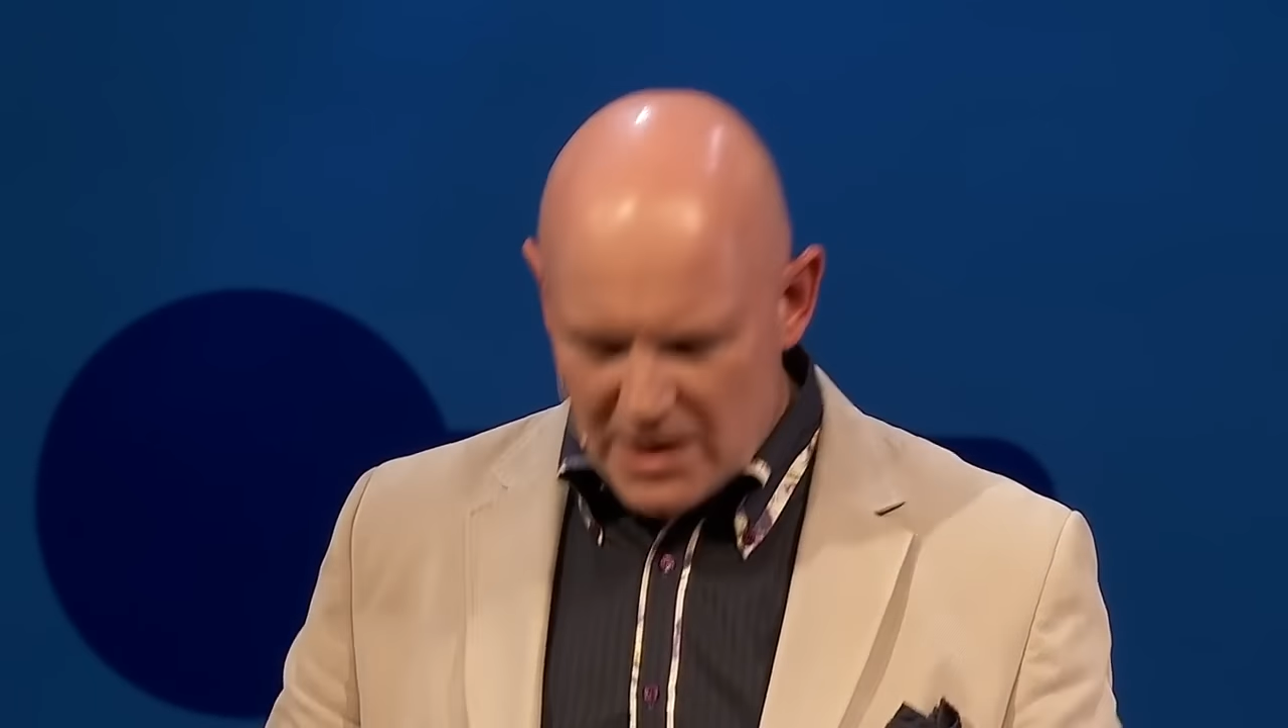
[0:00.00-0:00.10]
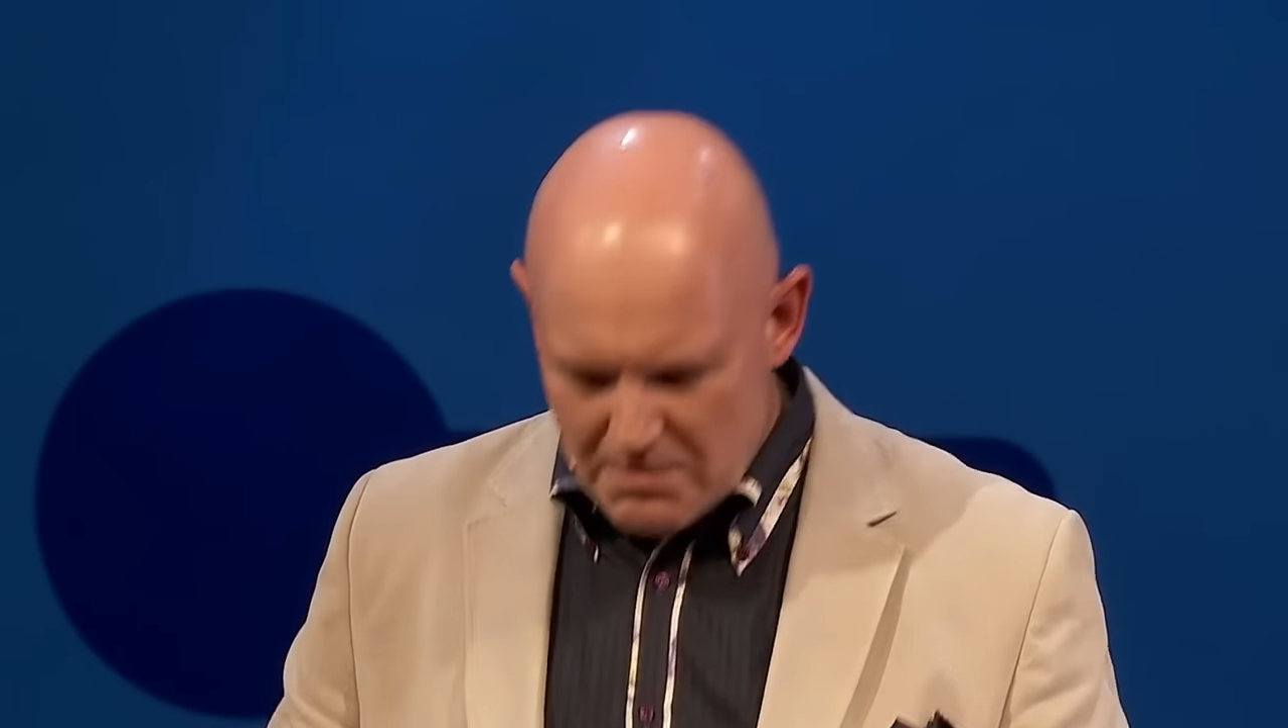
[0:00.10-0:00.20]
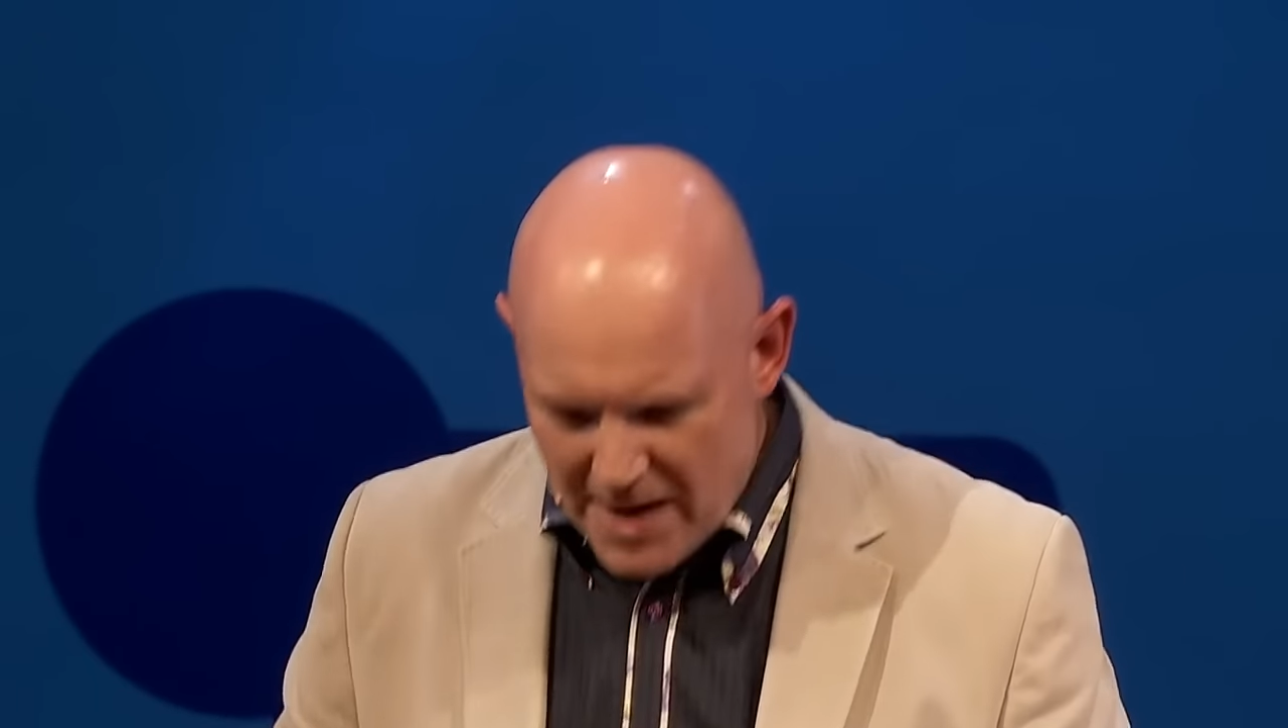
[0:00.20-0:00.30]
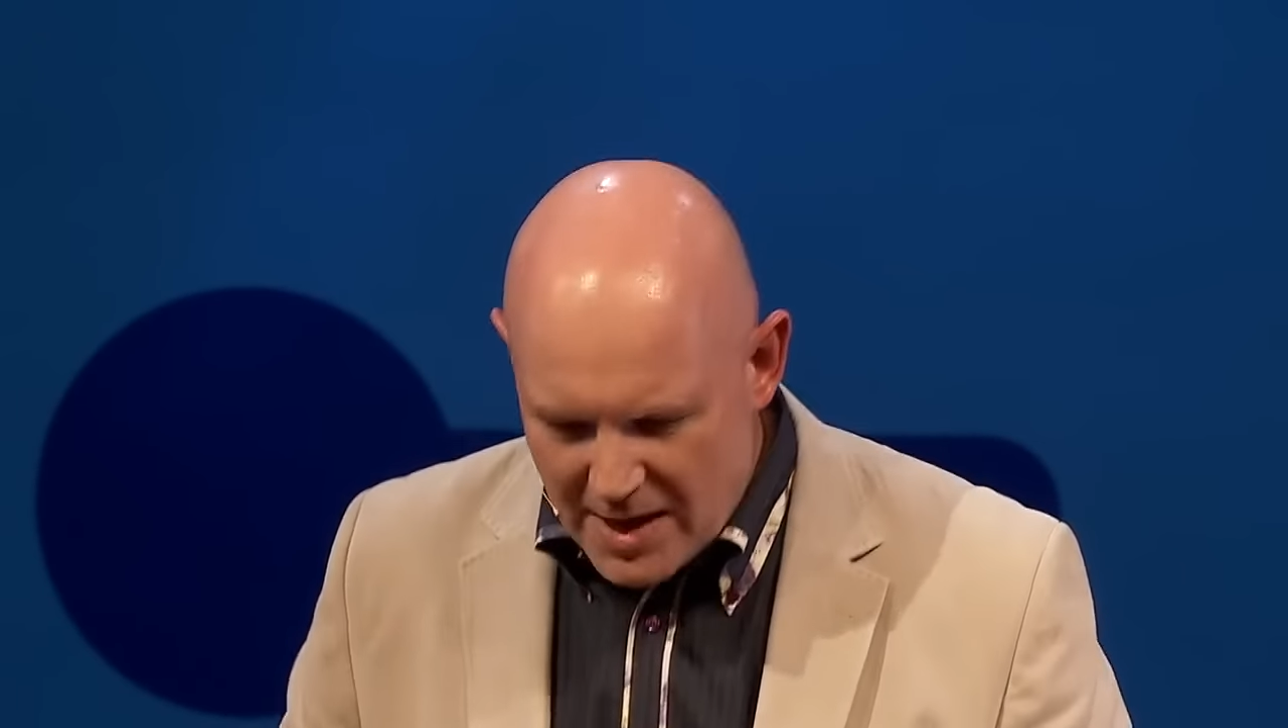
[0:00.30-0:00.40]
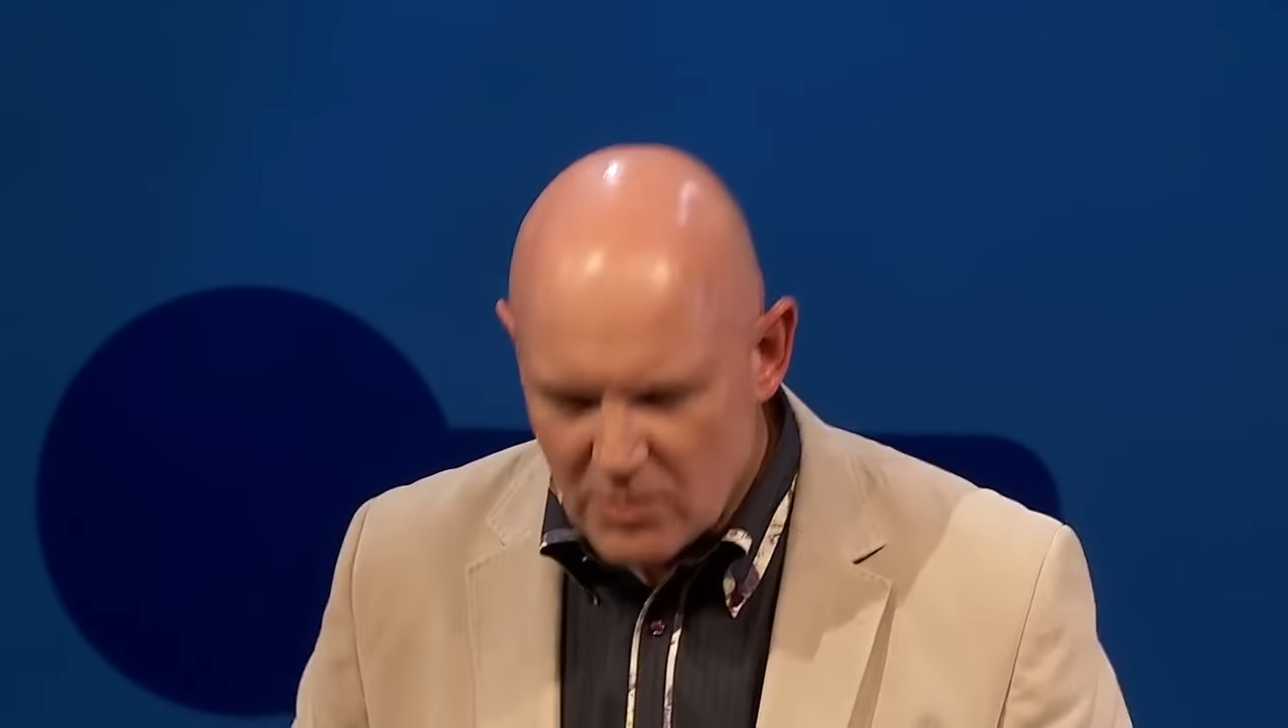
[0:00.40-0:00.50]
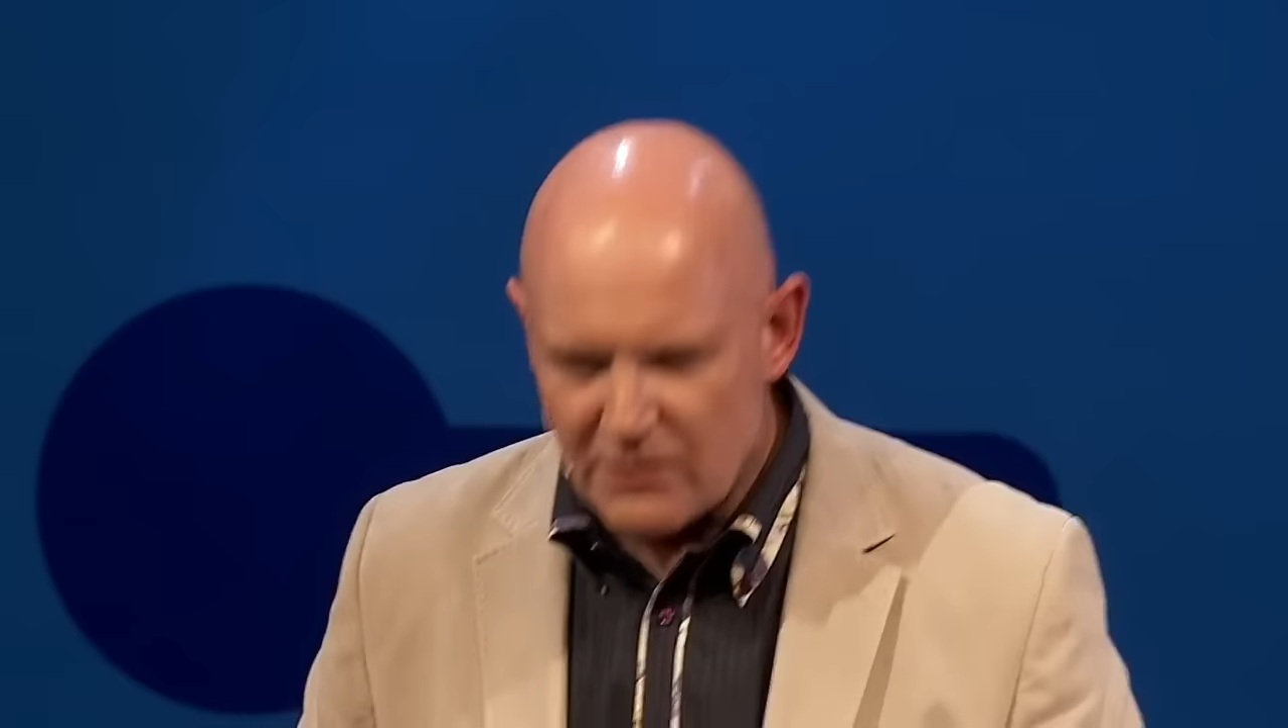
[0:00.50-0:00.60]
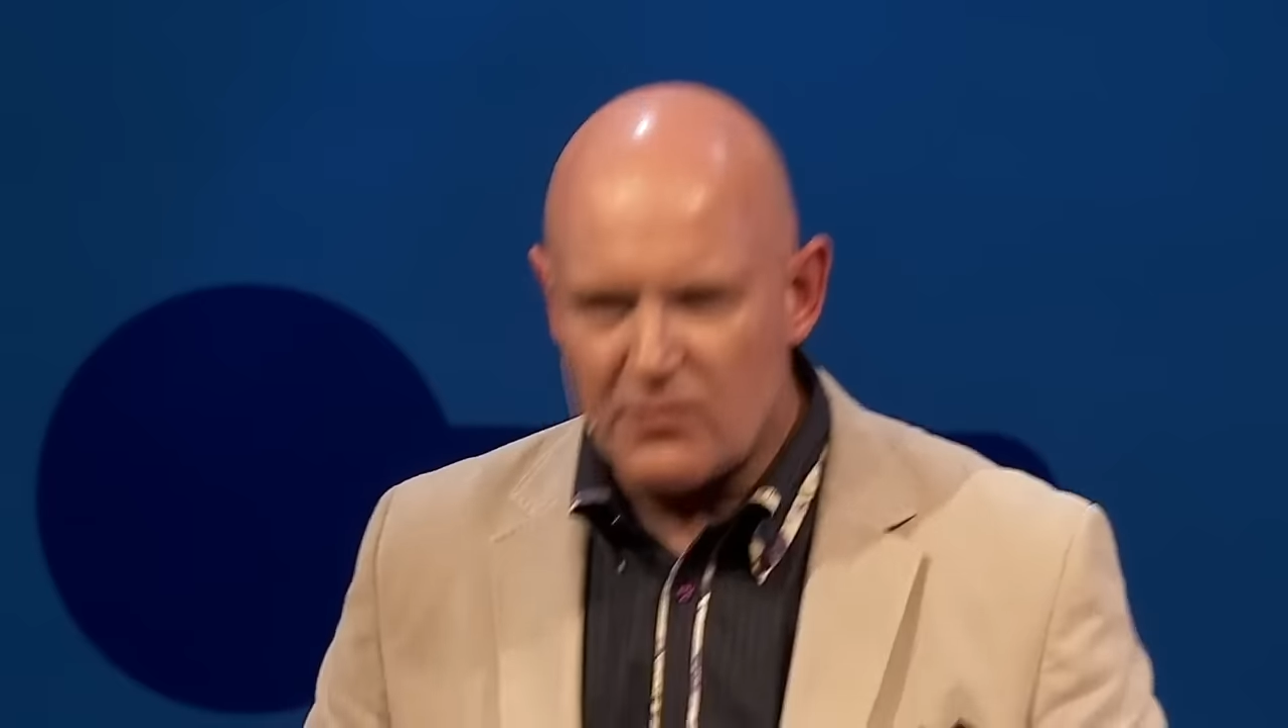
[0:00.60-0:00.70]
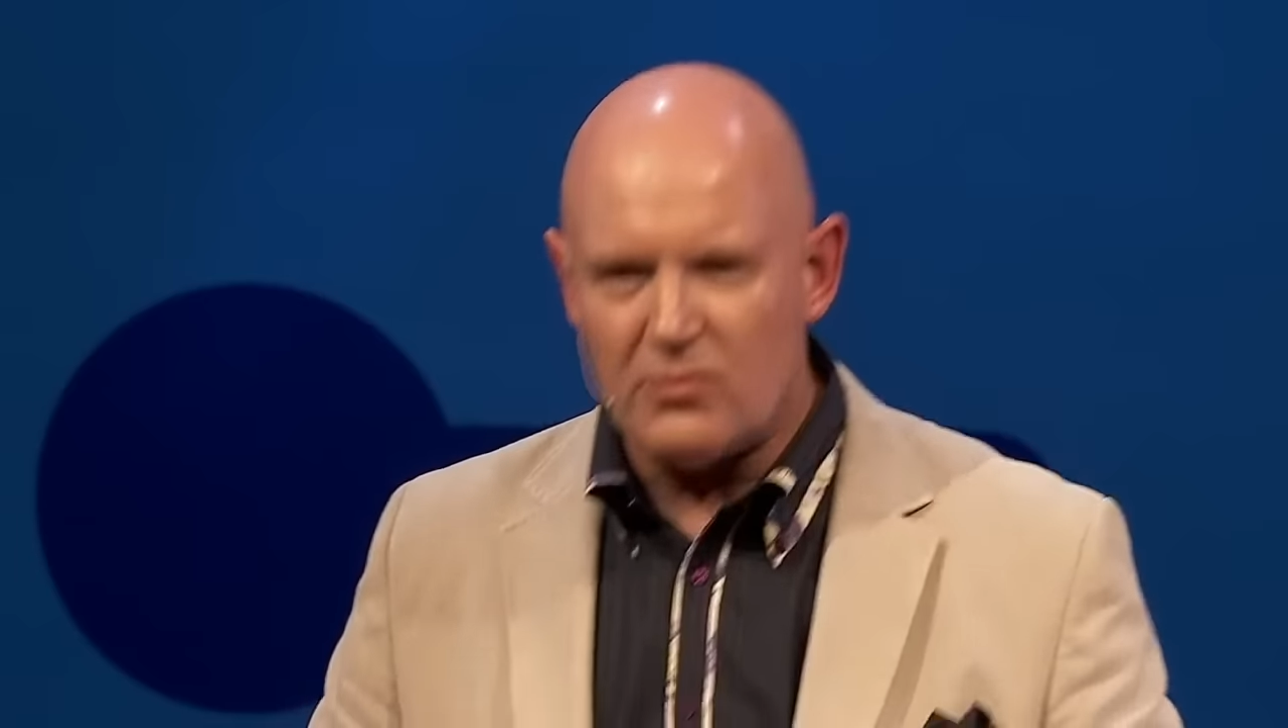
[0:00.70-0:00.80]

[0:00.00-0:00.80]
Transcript: краеугольных